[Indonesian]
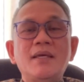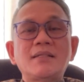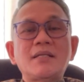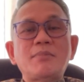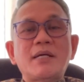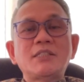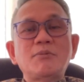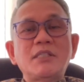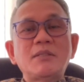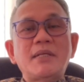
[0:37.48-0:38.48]
Dan bagi
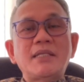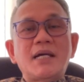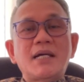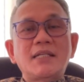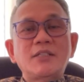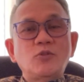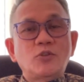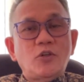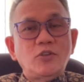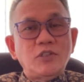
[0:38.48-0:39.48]
teman-teman yang akan
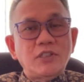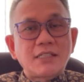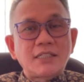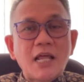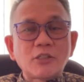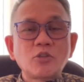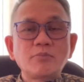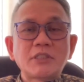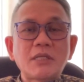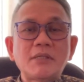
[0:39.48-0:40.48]
ikut konsultasi
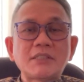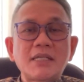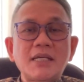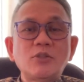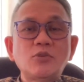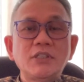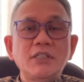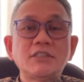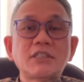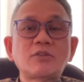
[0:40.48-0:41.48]
langsung bersama saya, ikuti
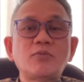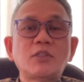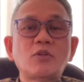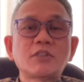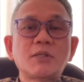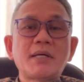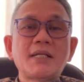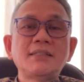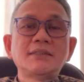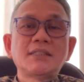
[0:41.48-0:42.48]
Insight with Dokter
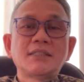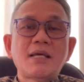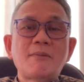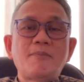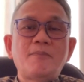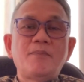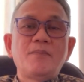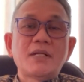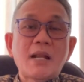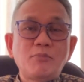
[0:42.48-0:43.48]
Paran setiap
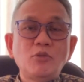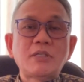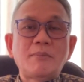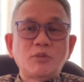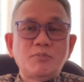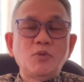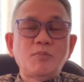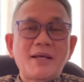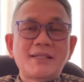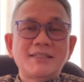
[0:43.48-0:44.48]
Rabu jam 10
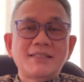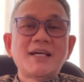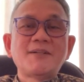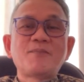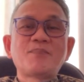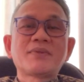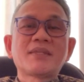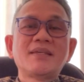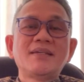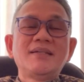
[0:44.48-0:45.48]
pagi ya.
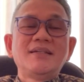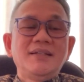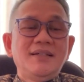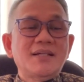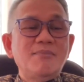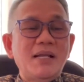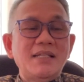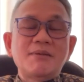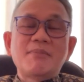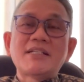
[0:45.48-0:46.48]

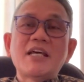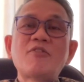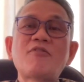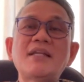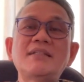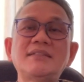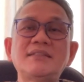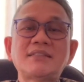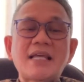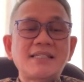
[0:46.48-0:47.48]
Kembali kepada
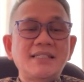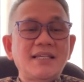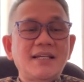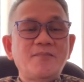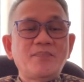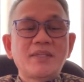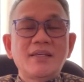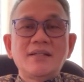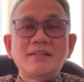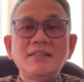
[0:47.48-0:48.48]
Evan Saki ya.
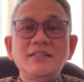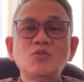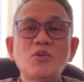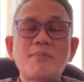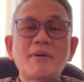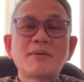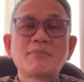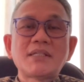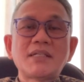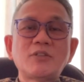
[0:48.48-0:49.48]
Di Surabaya yang
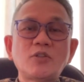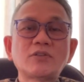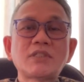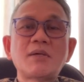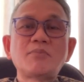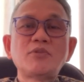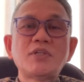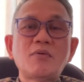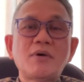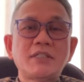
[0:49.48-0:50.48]
bertanya, dok saya
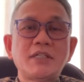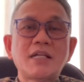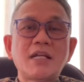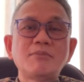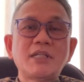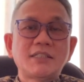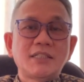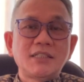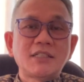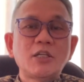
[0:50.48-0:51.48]
punya wasir dalam
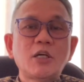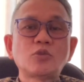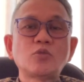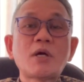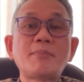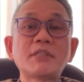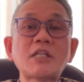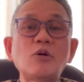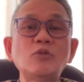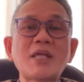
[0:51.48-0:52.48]
derajat 3 yang sudah
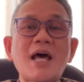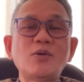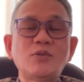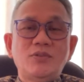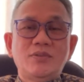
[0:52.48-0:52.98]
bertahun-tahun